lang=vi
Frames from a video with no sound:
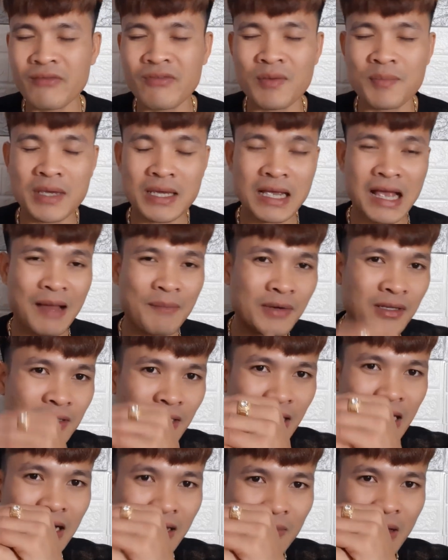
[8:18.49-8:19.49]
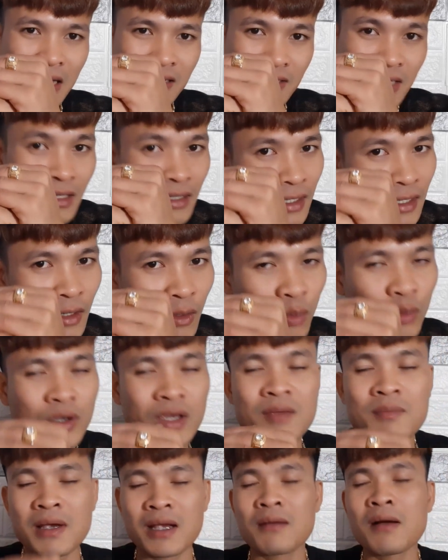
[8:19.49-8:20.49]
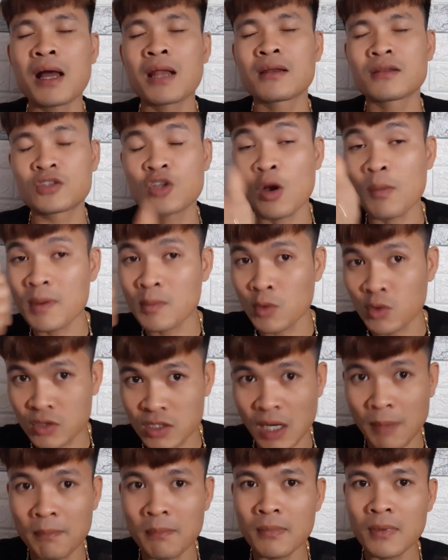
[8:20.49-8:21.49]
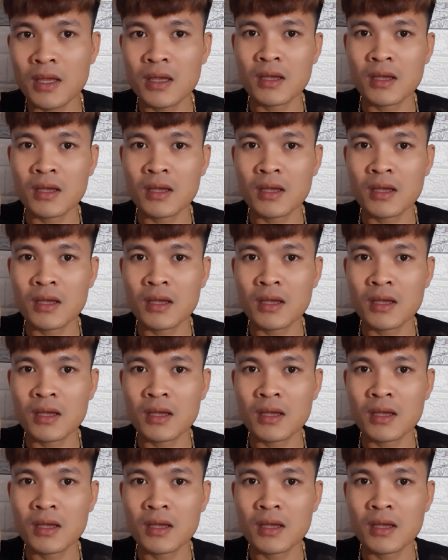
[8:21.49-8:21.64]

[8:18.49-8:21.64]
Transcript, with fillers: Và mình cảm ơn tất cả các bạn rất nhiều khi mà các bạn cho mình một chấm.